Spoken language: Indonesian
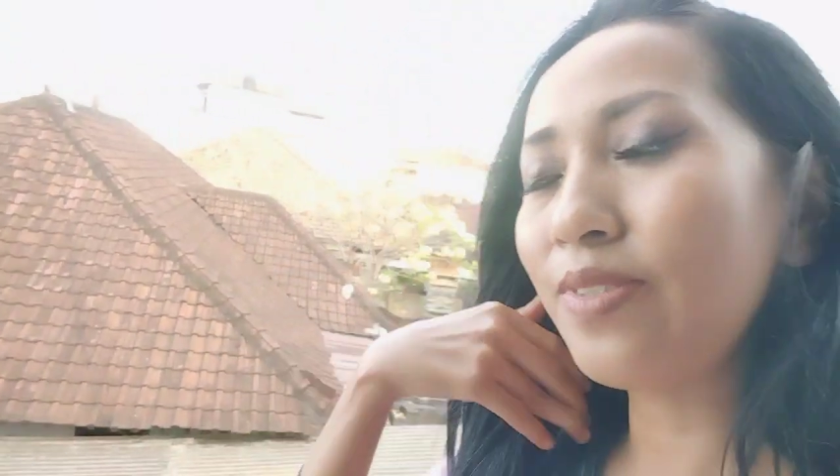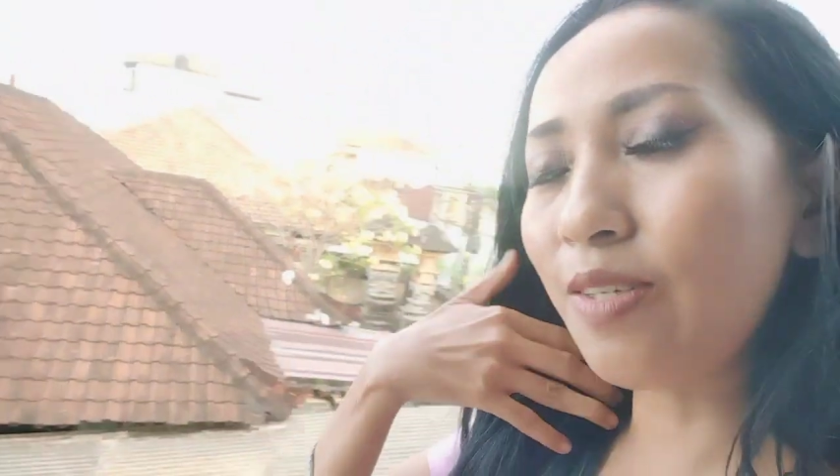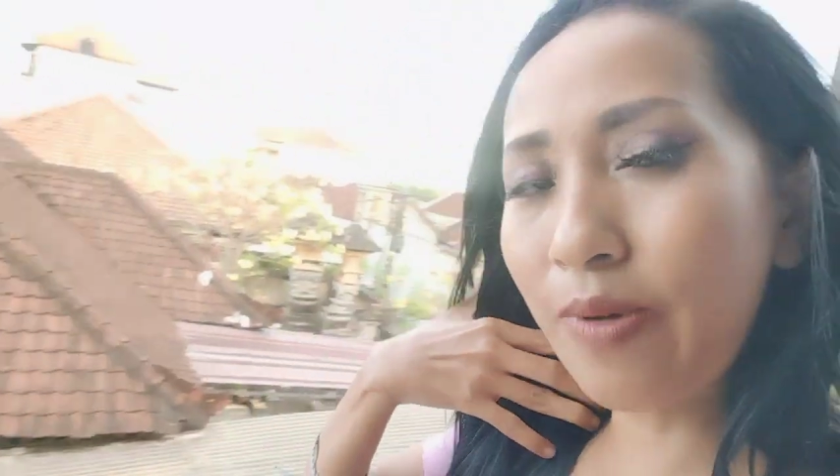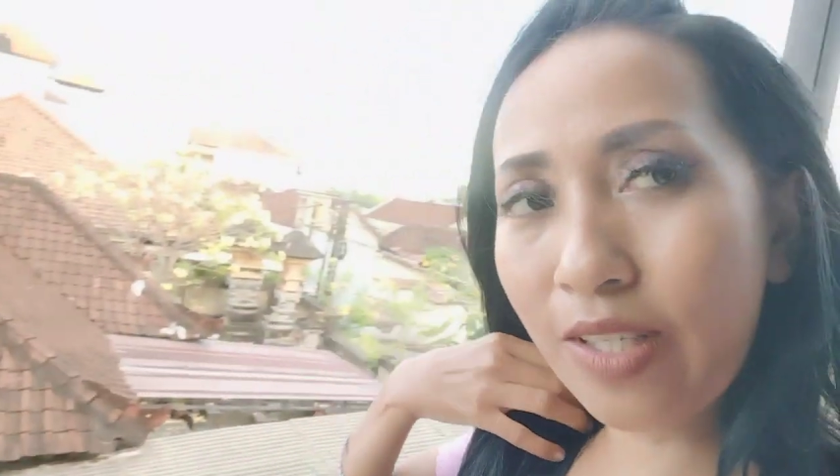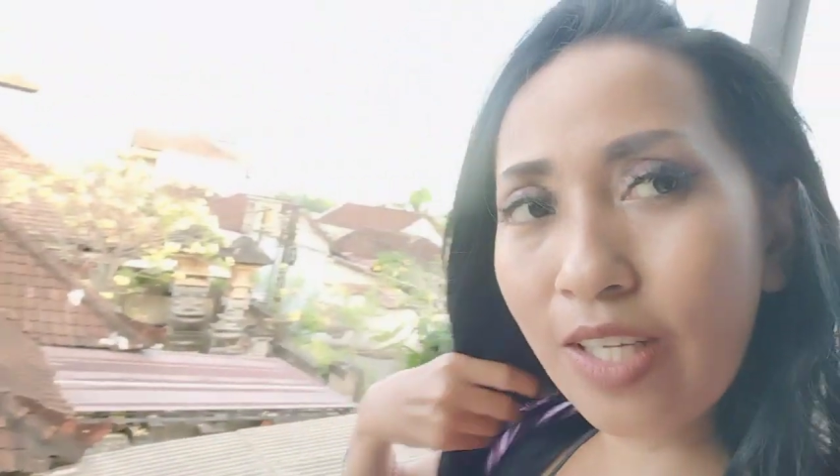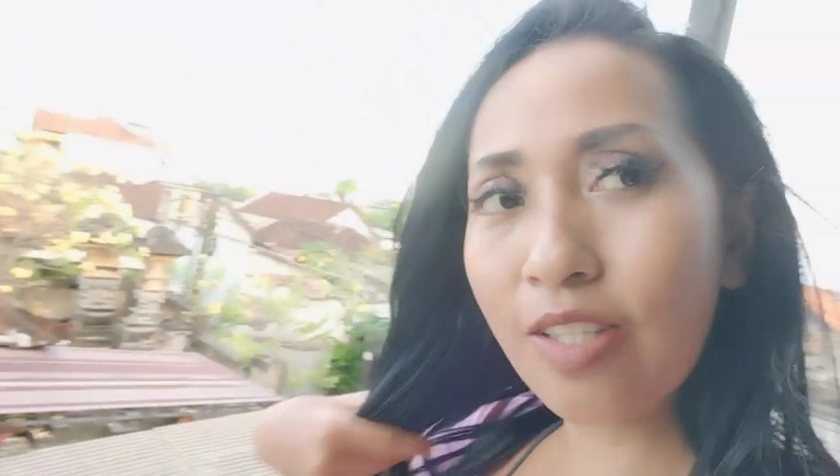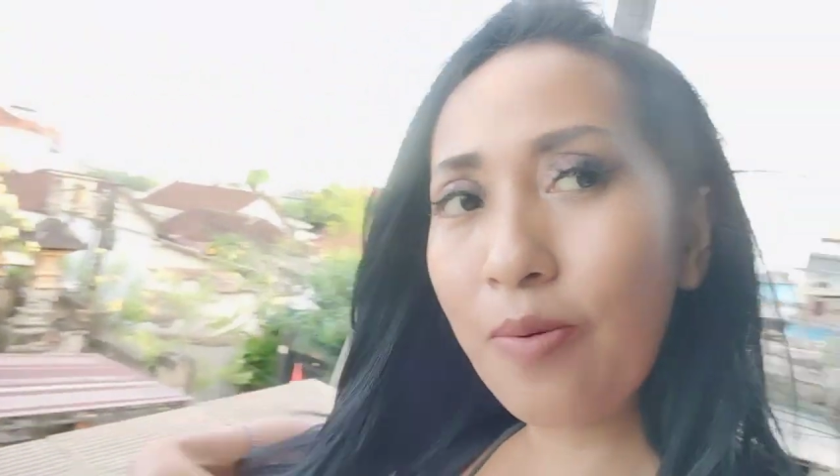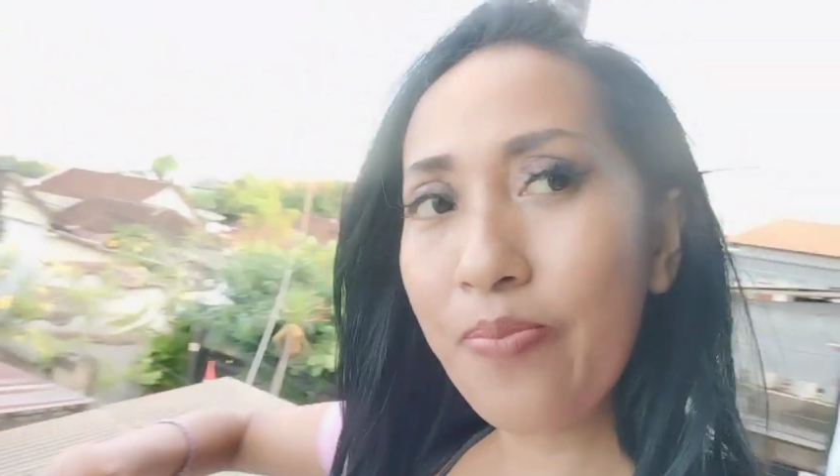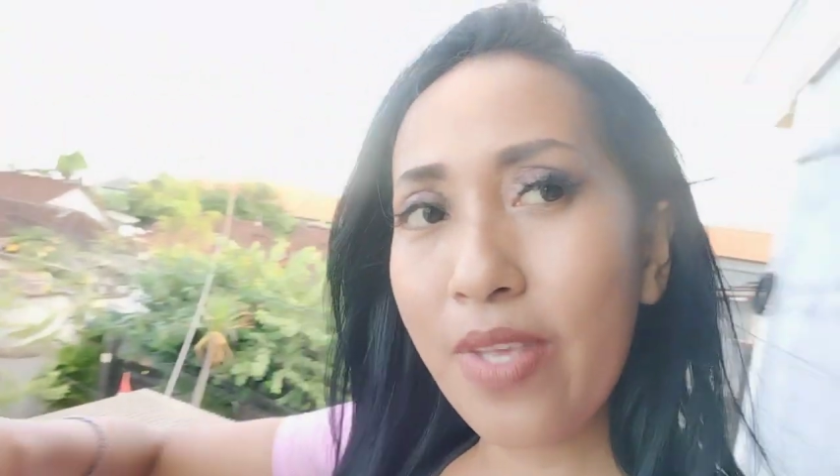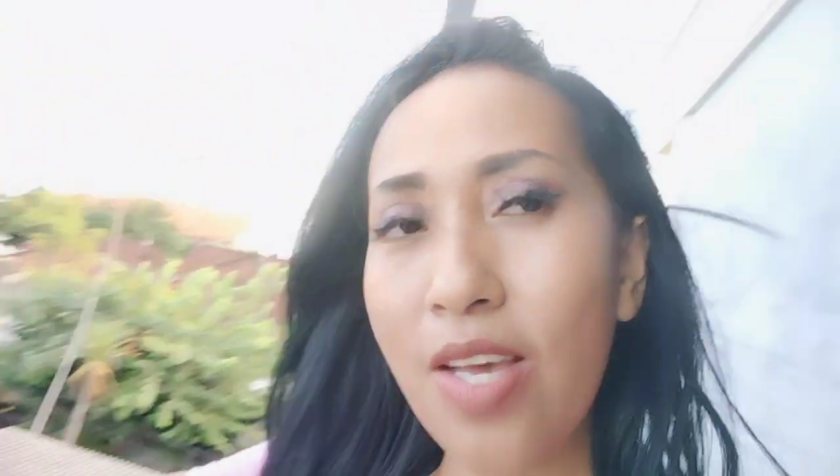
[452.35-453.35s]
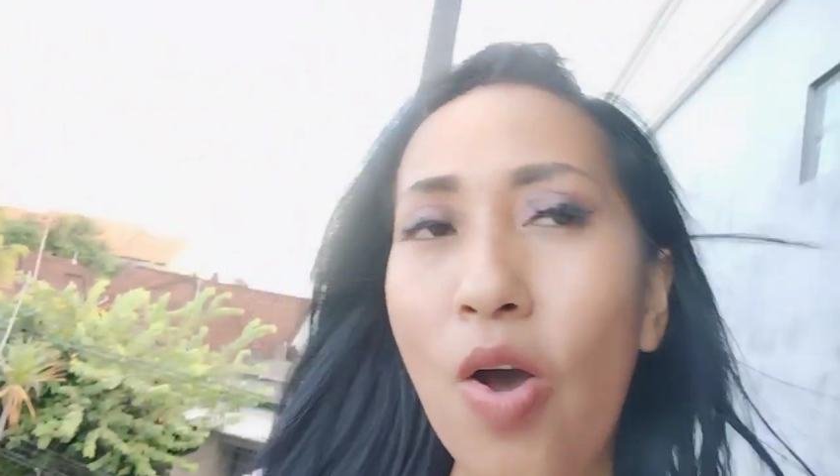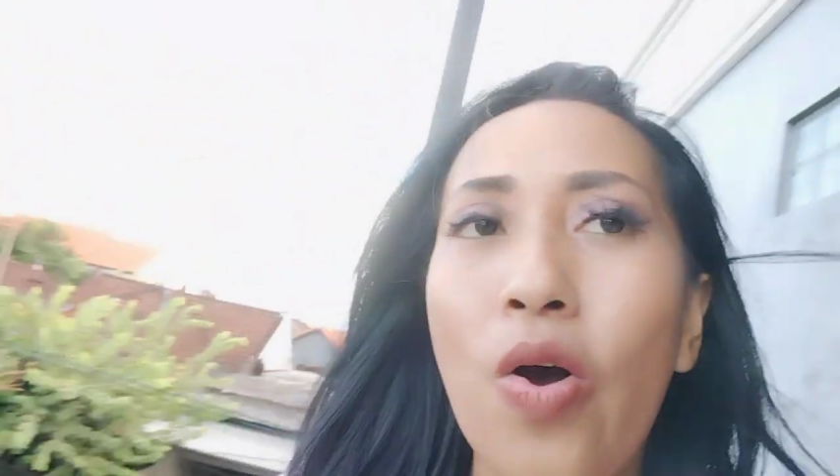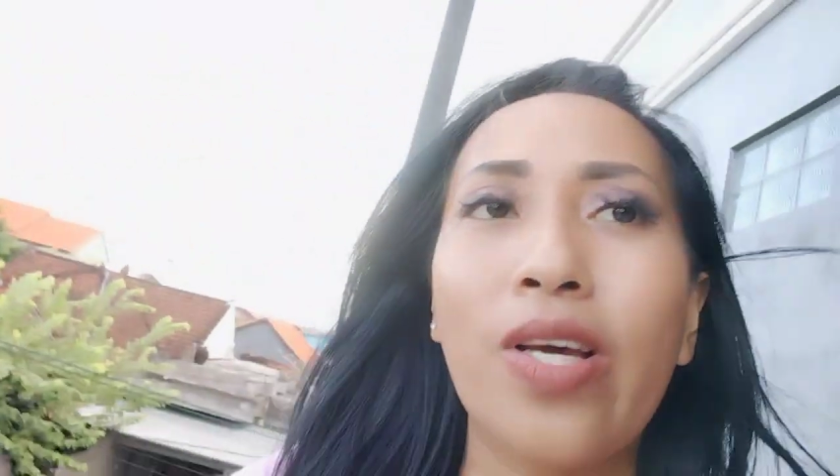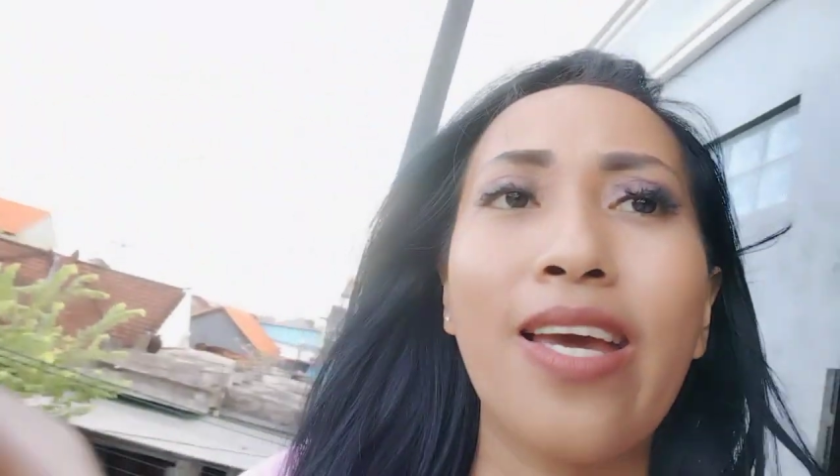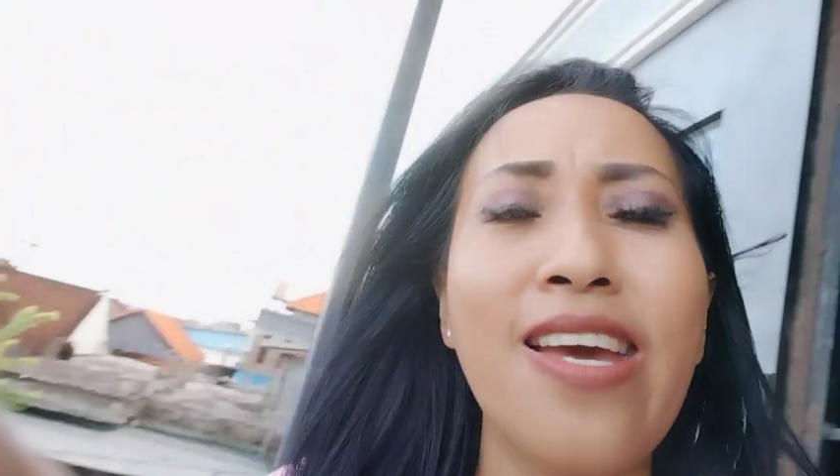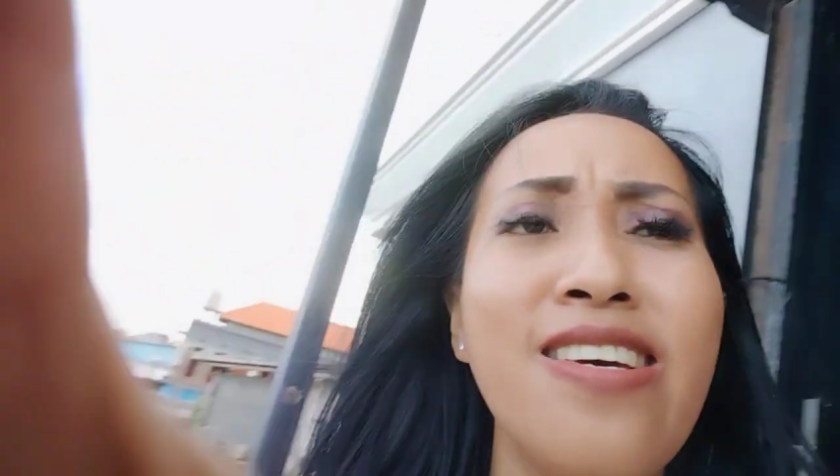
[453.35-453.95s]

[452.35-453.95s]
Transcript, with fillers: Seperti itu. Oke,